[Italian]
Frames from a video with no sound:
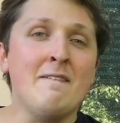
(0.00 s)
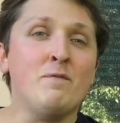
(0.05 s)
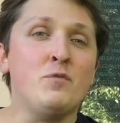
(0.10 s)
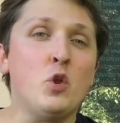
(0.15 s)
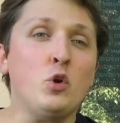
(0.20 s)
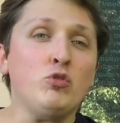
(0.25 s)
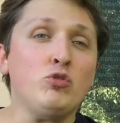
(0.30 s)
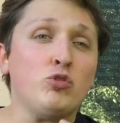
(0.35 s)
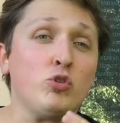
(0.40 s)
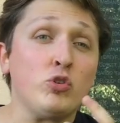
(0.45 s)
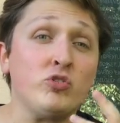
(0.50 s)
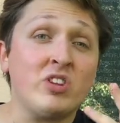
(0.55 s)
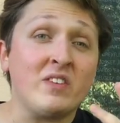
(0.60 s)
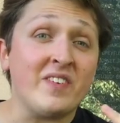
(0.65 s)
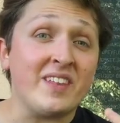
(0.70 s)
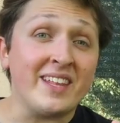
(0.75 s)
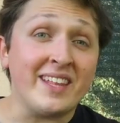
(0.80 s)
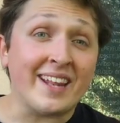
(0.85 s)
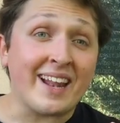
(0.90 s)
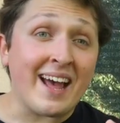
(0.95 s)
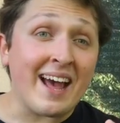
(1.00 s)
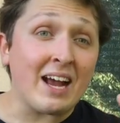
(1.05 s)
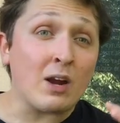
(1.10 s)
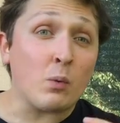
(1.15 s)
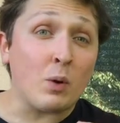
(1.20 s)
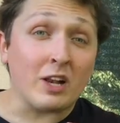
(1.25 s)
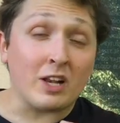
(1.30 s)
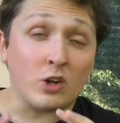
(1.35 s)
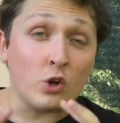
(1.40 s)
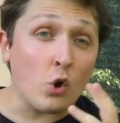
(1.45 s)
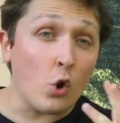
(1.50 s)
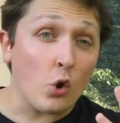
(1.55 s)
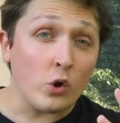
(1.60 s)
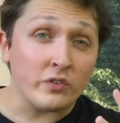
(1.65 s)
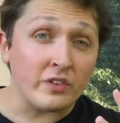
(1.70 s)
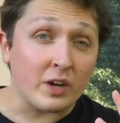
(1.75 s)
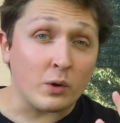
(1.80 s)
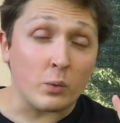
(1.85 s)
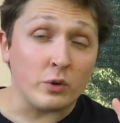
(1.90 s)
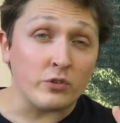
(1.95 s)
Non so se vi dirà
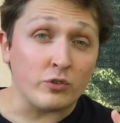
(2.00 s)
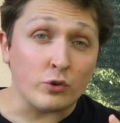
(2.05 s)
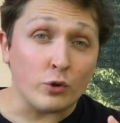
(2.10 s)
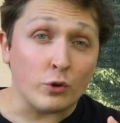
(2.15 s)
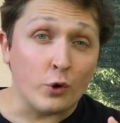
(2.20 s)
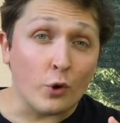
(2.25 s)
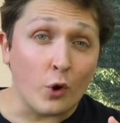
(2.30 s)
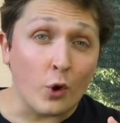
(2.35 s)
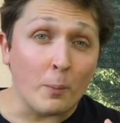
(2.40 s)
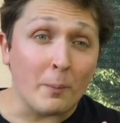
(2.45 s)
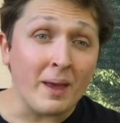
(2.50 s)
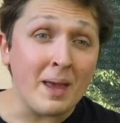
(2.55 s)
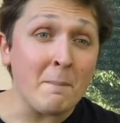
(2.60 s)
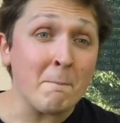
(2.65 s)
qualcosa questo nome,